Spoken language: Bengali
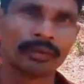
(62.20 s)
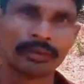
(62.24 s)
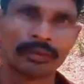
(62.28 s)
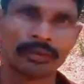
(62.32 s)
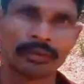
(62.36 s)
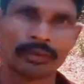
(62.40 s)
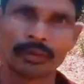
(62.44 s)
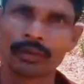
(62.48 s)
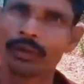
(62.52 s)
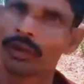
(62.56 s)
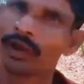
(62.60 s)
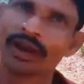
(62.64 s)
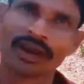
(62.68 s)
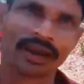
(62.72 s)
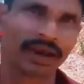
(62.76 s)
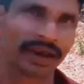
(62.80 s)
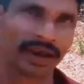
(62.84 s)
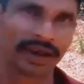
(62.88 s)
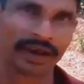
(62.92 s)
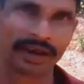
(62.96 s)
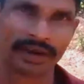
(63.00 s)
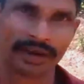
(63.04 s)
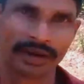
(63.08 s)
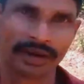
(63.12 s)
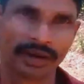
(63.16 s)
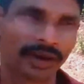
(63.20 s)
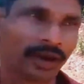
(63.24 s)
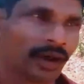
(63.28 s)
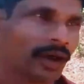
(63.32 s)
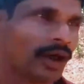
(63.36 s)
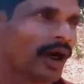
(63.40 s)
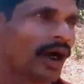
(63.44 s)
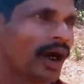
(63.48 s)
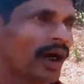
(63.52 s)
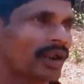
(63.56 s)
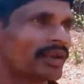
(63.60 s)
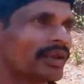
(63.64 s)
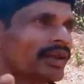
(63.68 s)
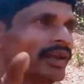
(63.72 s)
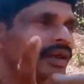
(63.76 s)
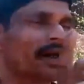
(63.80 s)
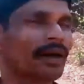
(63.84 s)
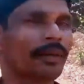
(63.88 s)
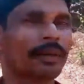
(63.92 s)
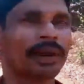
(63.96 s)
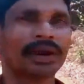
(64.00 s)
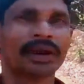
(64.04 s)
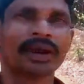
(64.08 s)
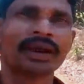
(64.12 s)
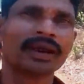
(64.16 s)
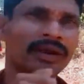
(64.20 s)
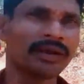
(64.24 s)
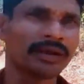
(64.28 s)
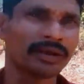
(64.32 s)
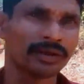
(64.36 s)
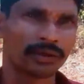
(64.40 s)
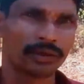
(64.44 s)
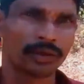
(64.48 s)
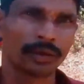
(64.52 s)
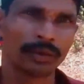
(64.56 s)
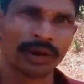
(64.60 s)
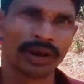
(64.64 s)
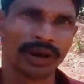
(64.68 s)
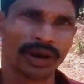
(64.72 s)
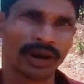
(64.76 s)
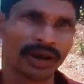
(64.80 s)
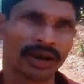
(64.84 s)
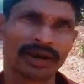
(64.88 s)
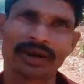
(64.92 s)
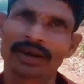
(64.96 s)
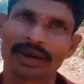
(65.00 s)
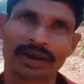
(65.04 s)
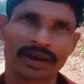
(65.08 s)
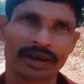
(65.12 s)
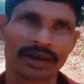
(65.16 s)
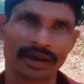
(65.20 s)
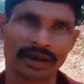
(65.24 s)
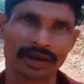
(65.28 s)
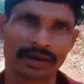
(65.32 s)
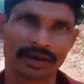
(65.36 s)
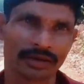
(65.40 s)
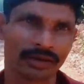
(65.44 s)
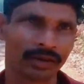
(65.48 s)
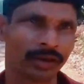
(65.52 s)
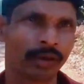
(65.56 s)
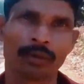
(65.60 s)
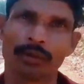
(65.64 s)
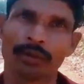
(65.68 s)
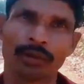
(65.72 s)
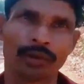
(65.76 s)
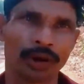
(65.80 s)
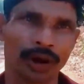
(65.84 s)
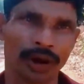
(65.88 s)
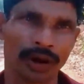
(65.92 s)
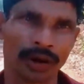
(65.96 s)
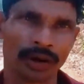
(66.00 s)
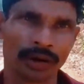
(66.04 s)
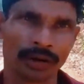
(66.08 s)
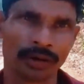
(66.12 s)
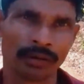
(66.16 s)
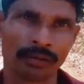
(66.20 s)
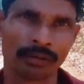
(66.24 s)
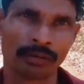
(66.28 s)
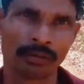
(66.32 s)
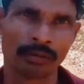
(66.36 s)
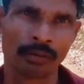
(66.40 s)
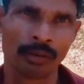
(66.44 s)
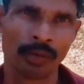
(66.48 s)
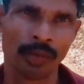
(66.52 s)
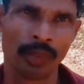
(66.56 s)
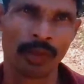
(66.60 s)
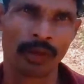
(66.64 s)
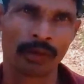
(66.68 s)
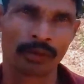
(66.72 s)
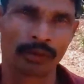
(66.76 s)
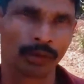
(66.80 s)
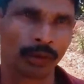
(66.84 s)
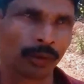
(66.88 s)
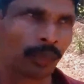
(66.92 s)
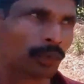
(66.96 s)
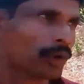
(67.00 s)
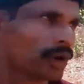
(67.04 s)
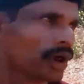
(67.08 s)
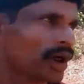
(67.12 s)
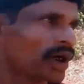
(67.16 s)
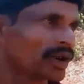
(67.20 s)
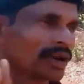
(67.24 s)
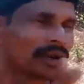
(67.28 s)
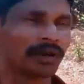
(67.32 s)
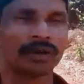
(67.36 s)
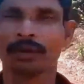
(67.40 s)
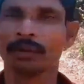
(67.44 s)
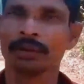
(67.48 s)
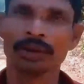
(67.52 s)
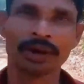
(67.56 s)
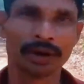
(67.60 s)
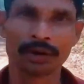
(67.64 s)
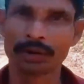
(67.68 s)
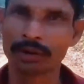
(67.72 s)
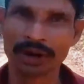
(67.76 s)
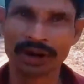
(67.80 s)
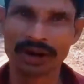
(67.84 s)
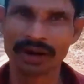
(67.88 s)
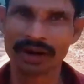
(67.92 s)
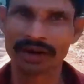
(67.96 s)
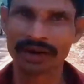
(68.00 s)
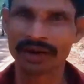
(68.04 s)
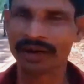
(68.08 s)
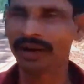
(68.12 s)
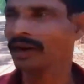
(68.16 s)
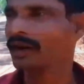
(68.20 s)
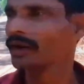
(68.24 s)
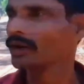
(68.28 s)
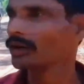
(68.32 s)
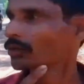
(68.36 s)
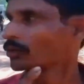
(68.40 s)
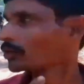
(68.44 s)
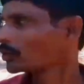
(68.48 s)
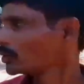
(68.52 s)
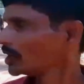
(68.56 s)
তুলে নিয়ে গেছে হাতিকে আমাদের জমিনে এনে ছেড়ে দিয়েছে সবগুলো সবগুলো হাতি জমিনে ঢুকে দিয়েছে তুলে